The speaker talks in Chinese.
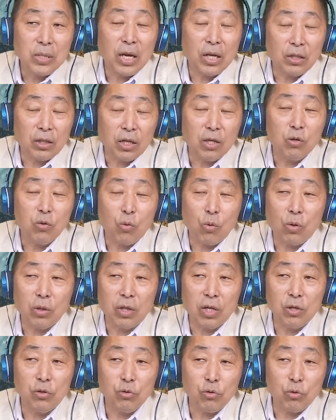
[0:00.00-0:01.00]
我想德国
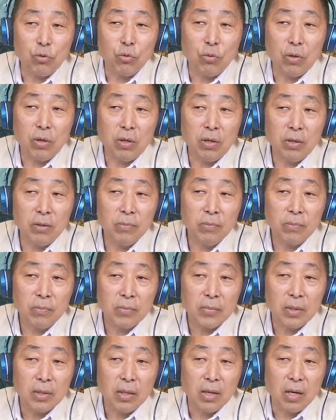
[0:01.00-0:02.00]
的许多
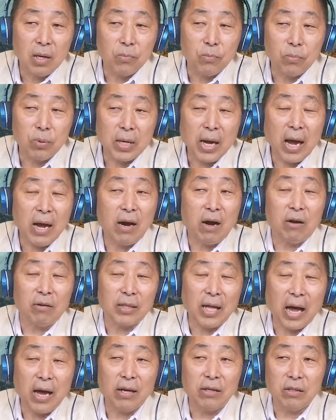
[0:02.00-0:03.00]
呃不看
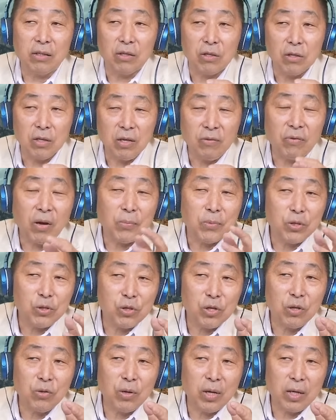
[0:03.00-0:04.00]
好他的一方面
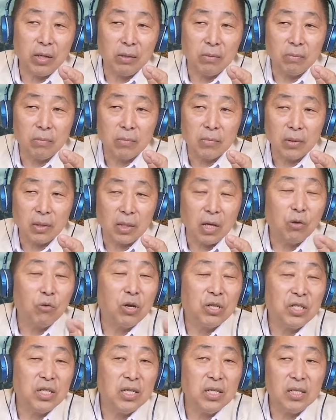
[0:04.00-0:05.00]
是因为。德
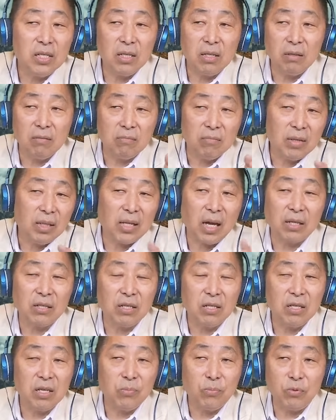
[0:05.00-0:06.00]
国经济，你
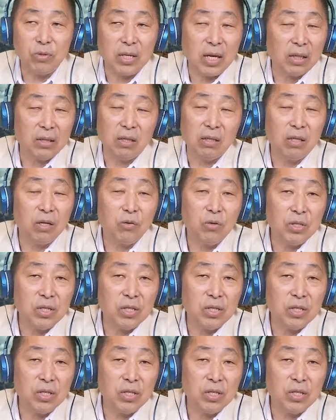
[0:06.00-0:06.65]
当经济部长的，